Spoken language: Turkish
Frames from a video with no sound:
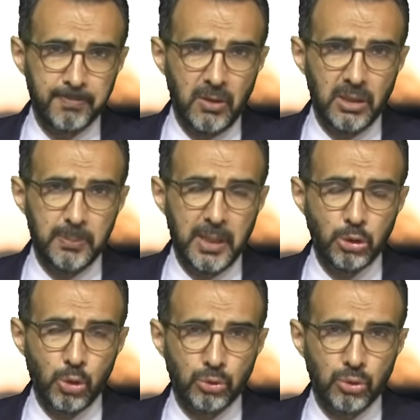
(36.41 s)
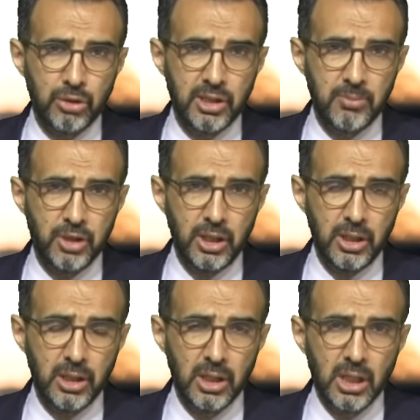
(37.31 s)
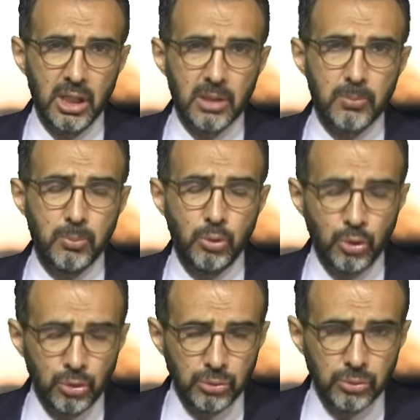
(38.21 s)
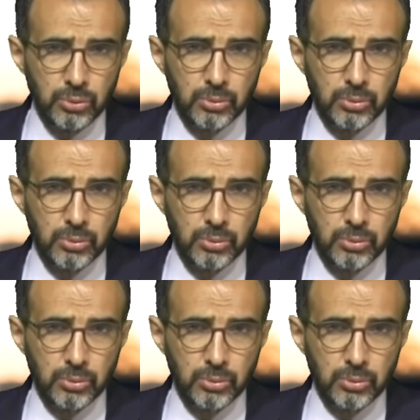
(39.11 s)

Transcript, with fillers: Evet pek çok turizmci bunun